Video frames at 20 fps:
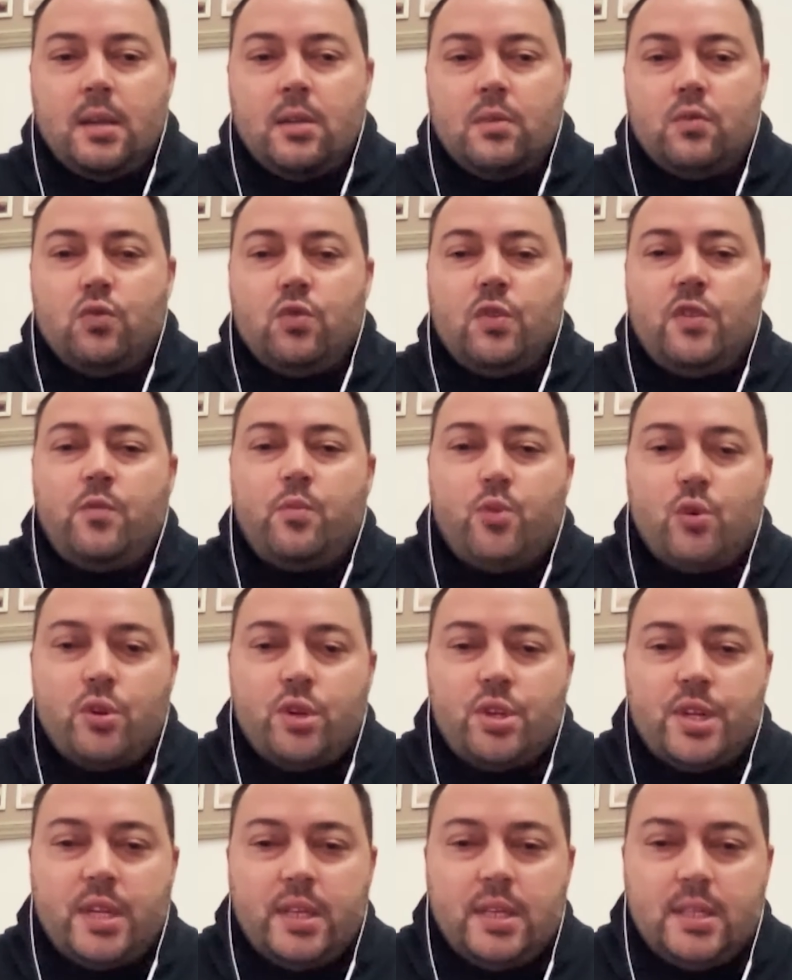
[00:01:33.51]
но ну и в
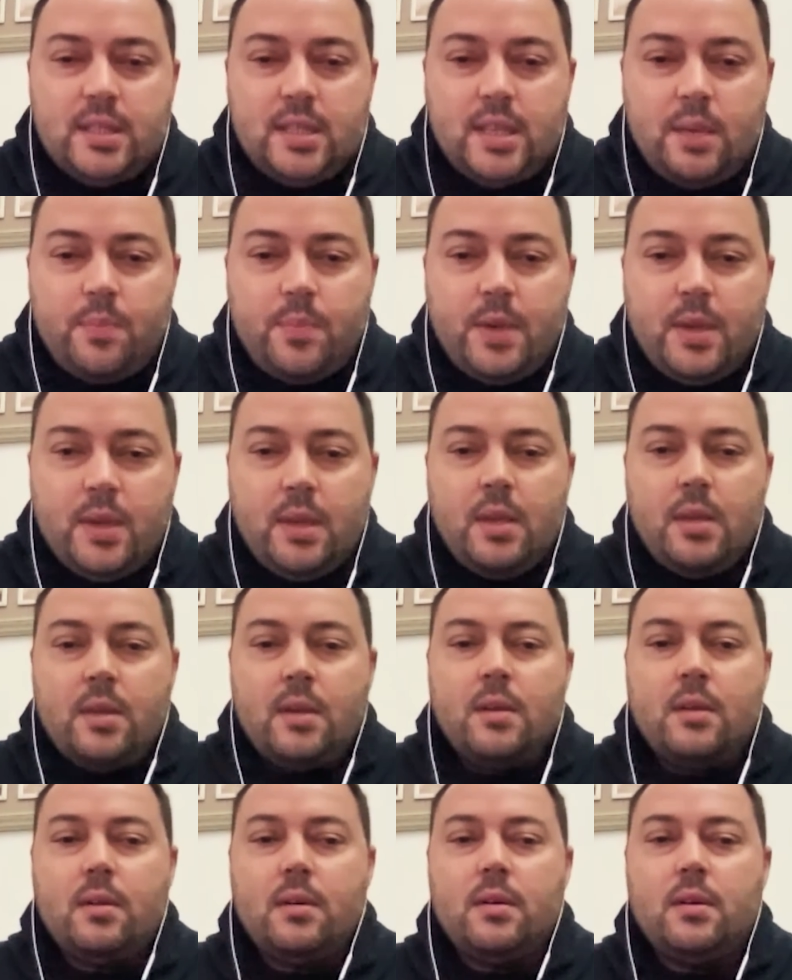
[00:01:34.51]
большей
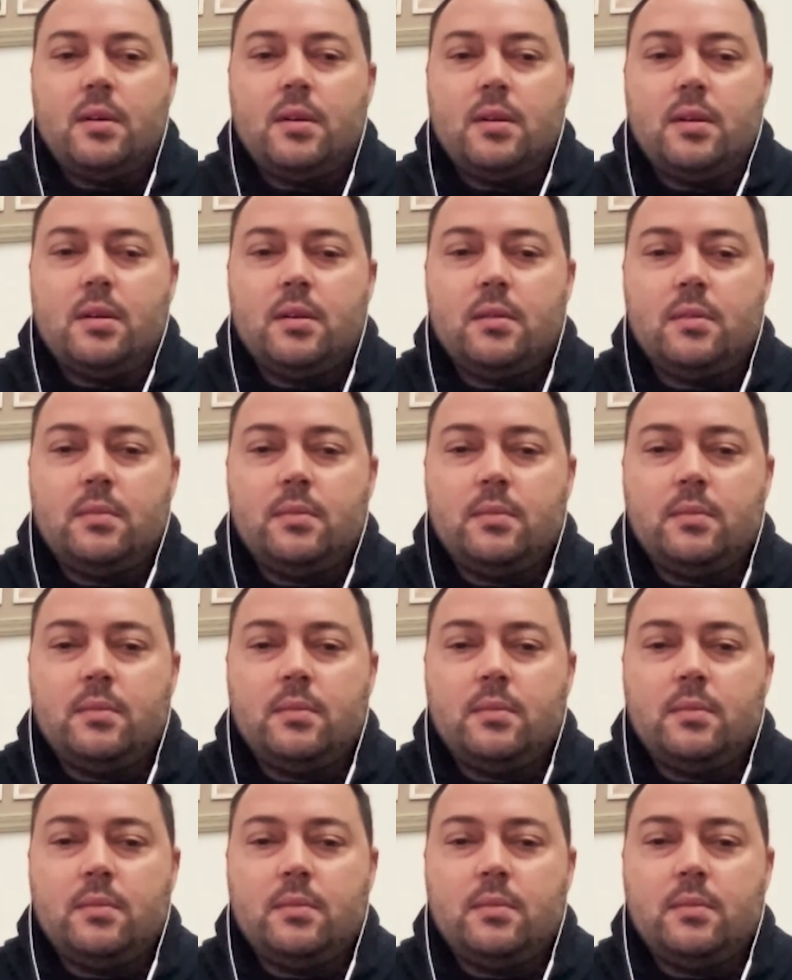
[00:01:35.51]
степени э,